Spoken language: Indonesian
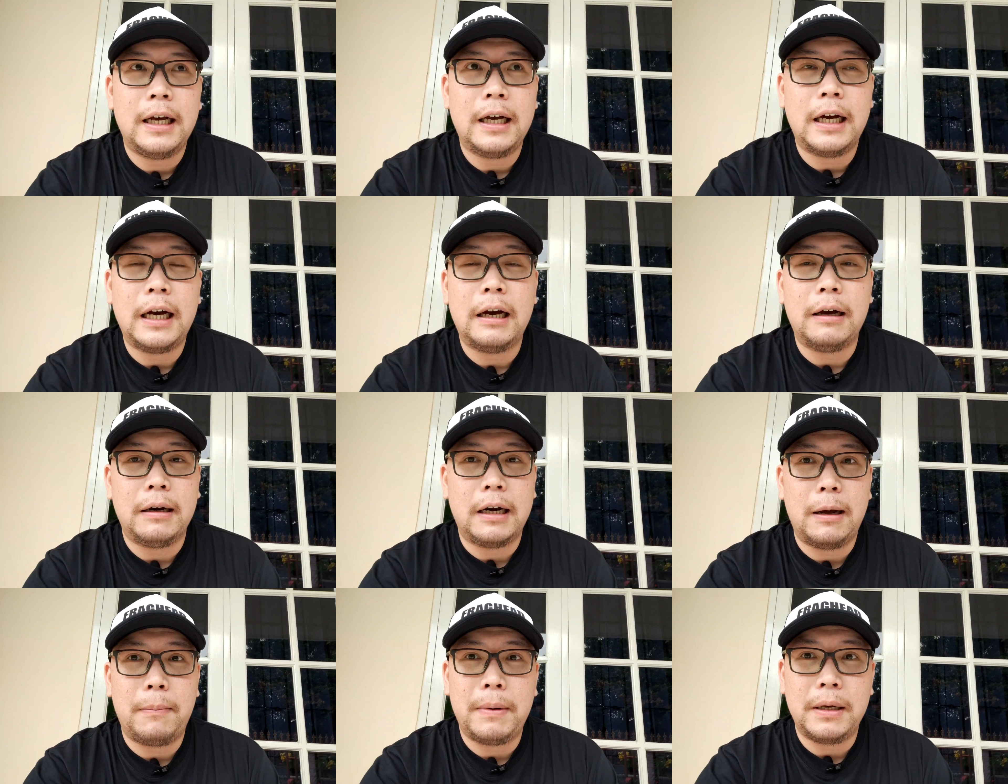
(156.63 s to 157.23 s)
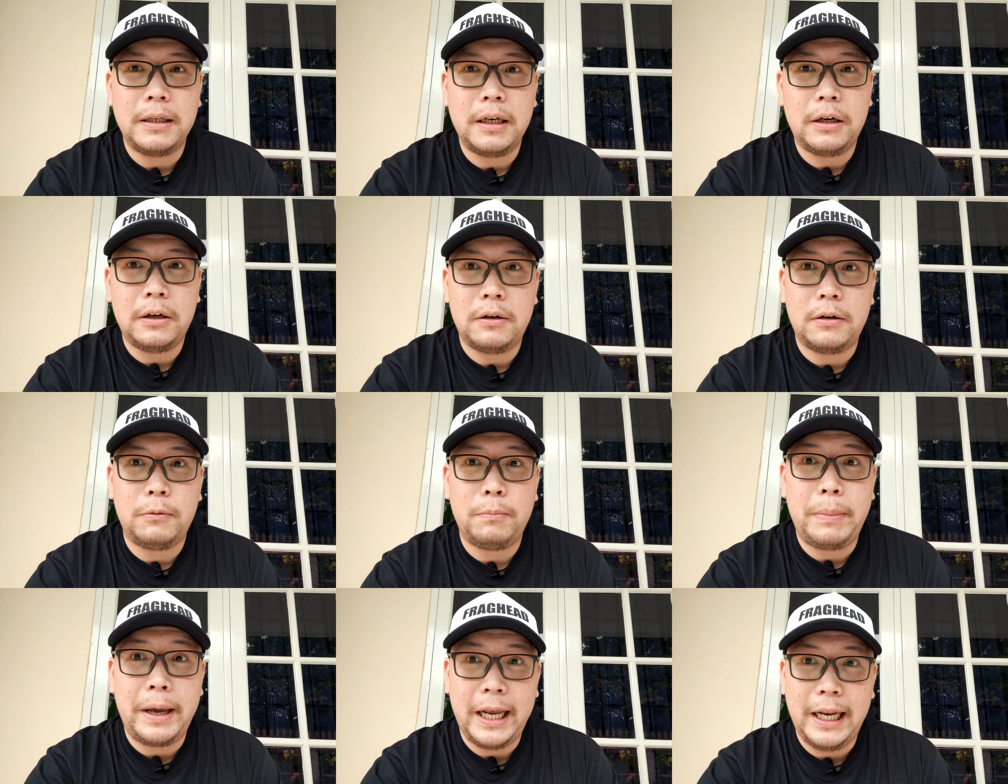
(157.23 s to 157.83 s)
Uh, namanya
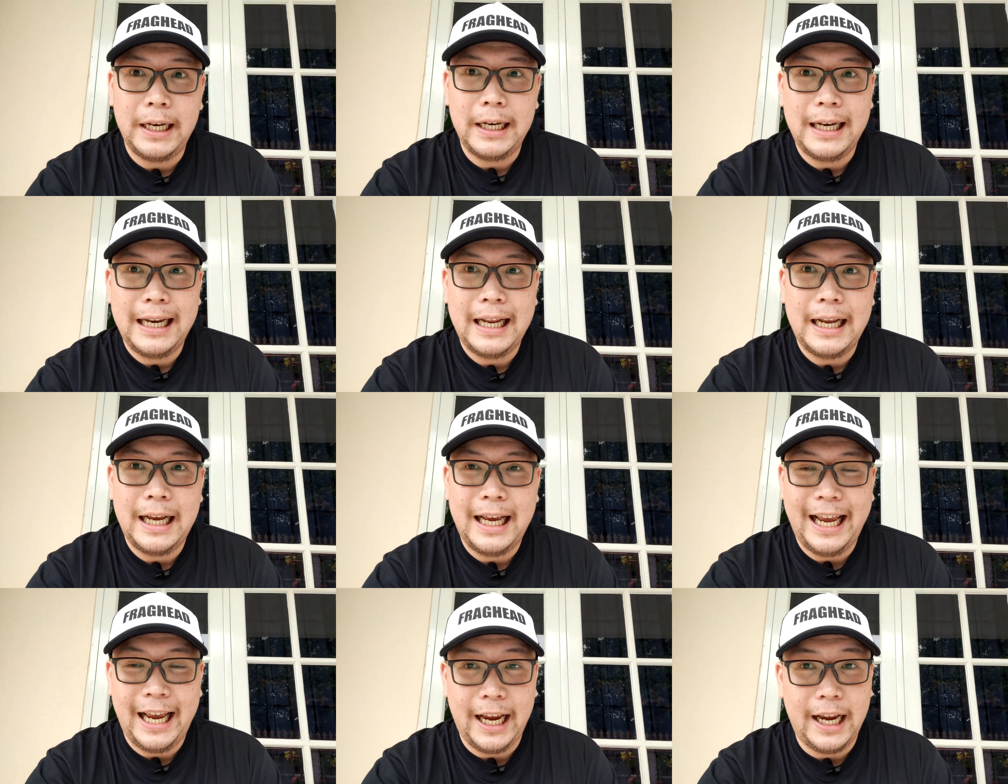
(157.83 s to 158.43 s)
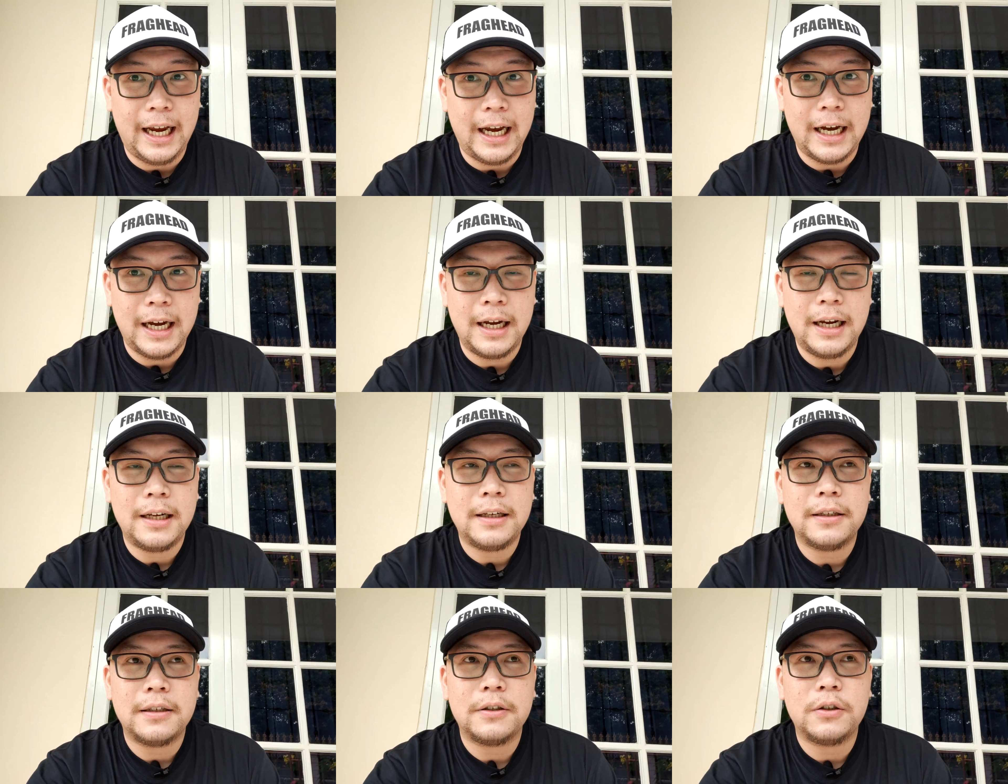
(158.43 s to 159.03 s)
Urban Inc.
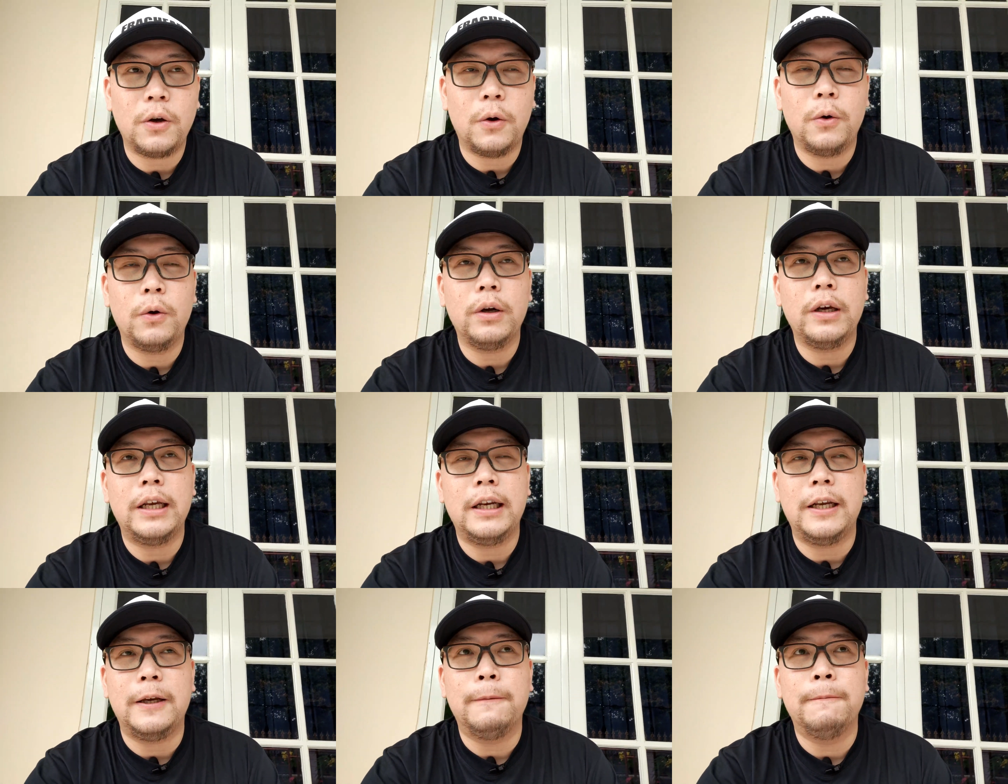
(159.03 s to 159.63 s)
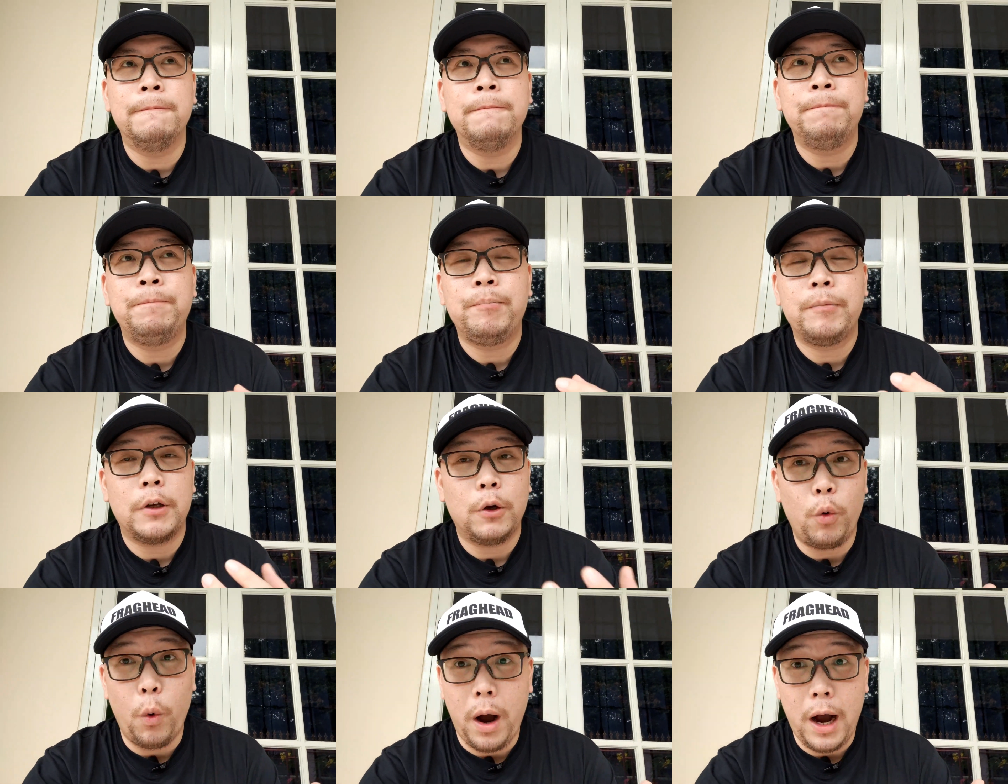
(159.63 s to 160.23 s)
So gini,
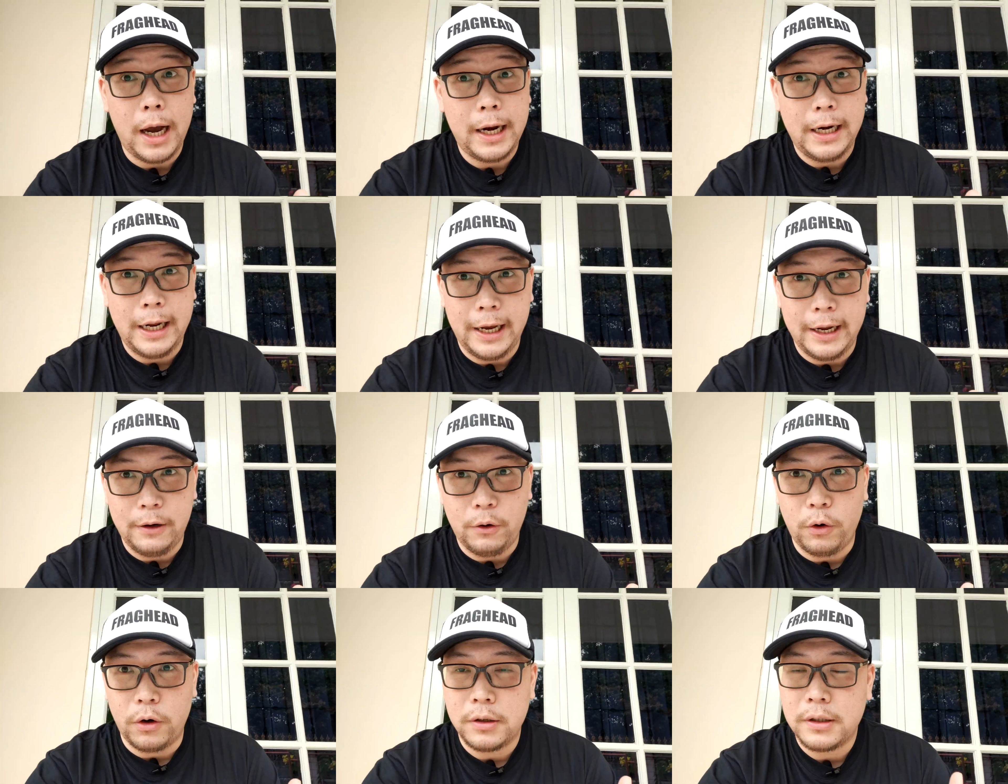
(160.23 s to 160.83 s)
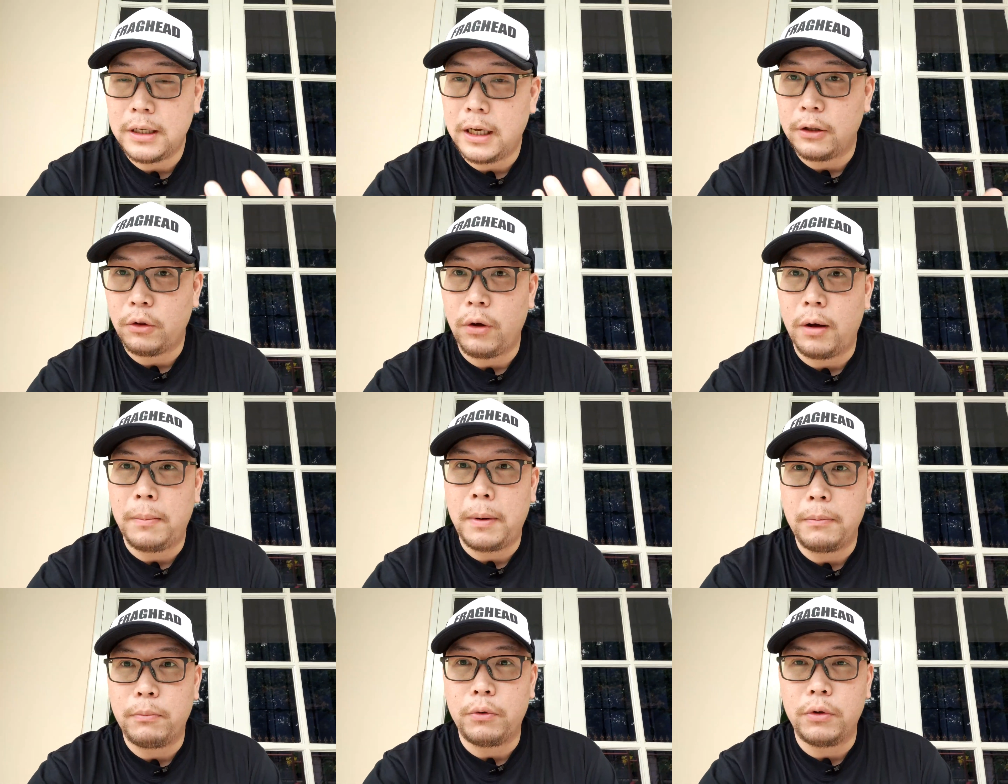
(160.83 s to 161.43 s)
gue nggak di endorse atau
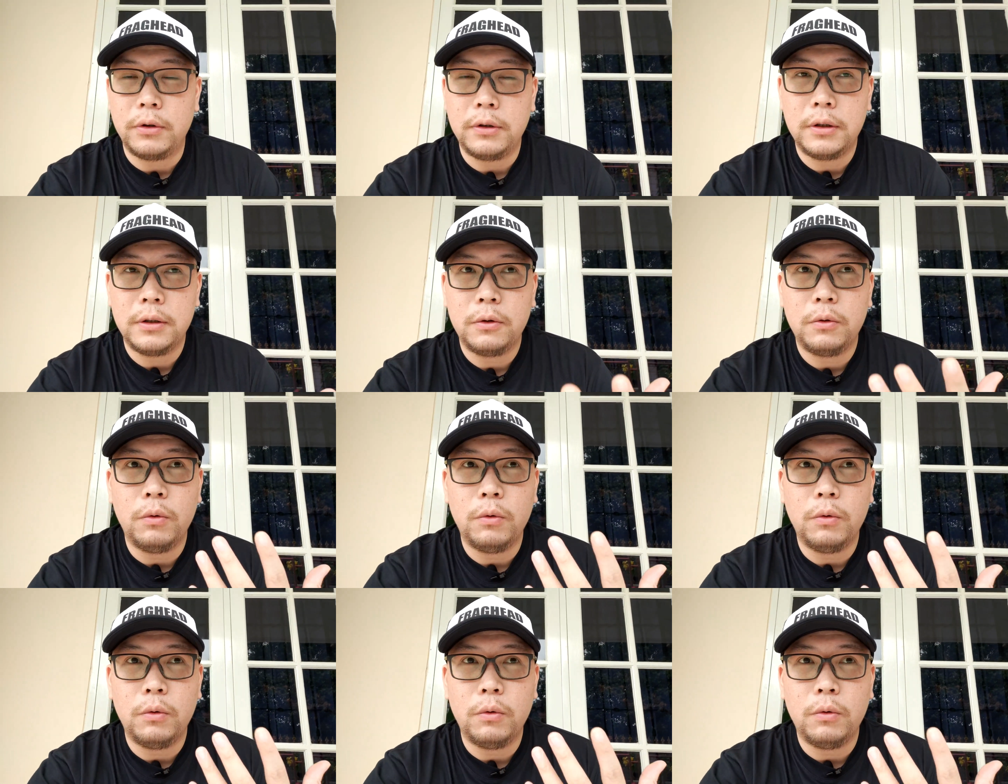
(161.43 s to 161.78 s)
apapun.